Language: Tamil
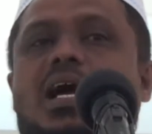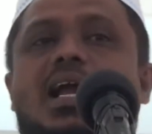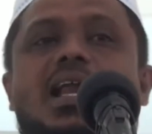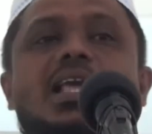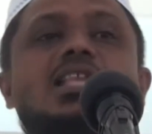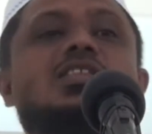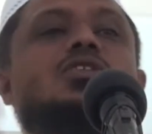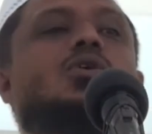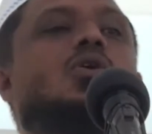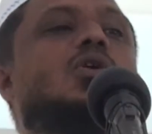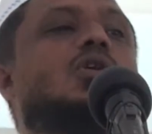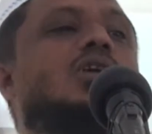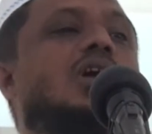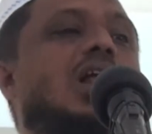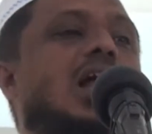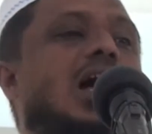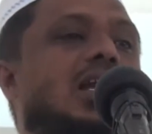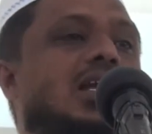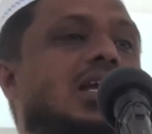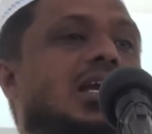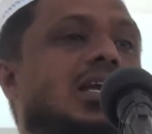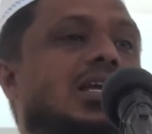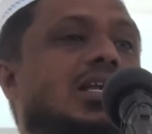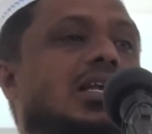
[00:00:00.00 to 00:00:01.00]
அடைந்து
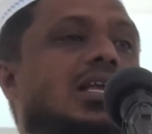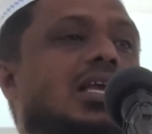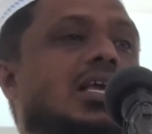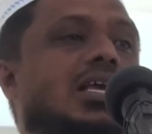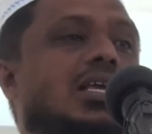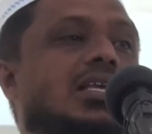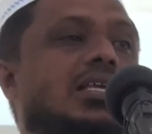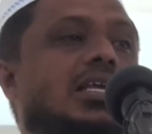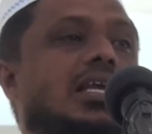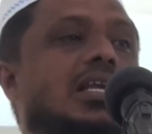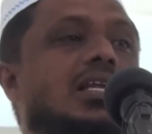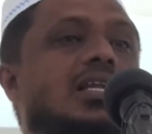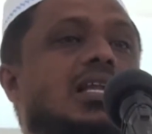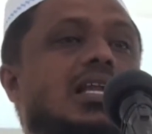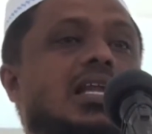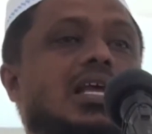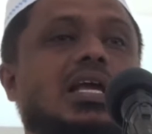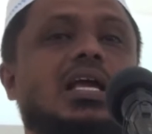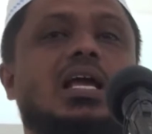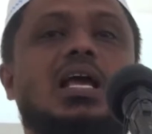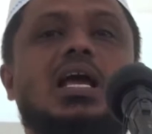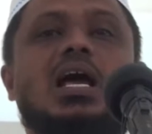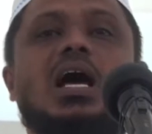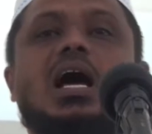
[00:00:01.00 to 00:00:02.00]
கொள்கிறார்கள் என்று
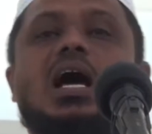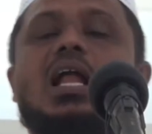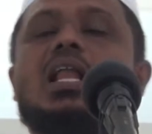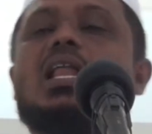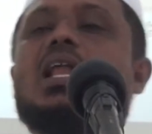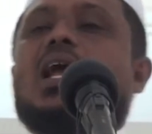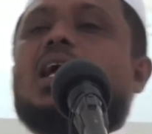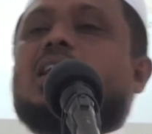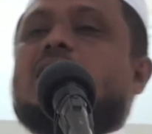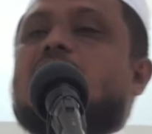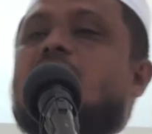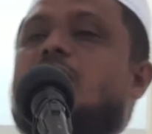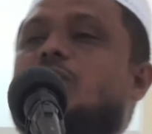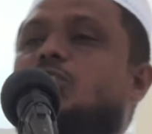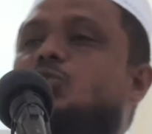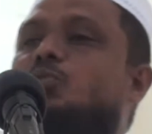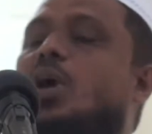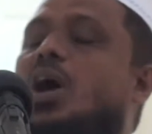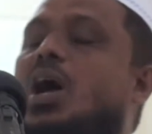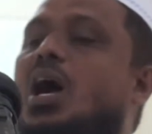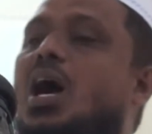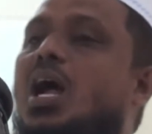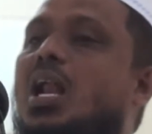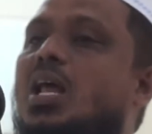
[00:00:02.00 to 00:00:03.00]
அல்லா ஜல்லஸ்
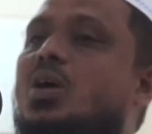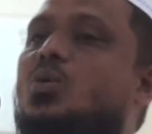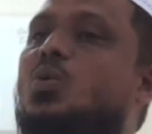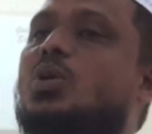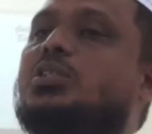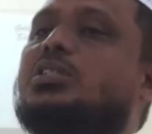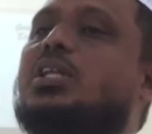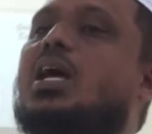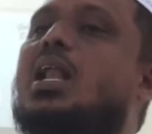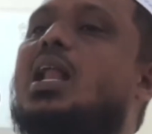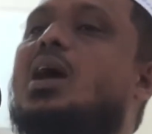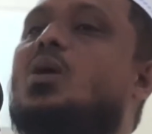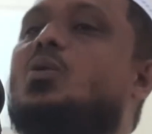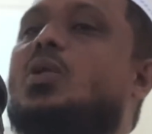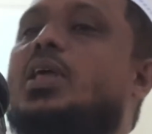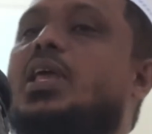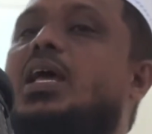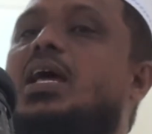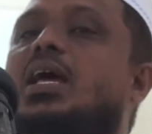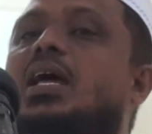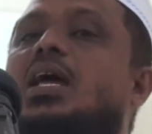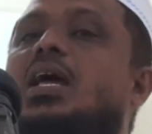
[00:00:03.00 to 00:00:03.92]
மகானகுவத்தாலாவுடைய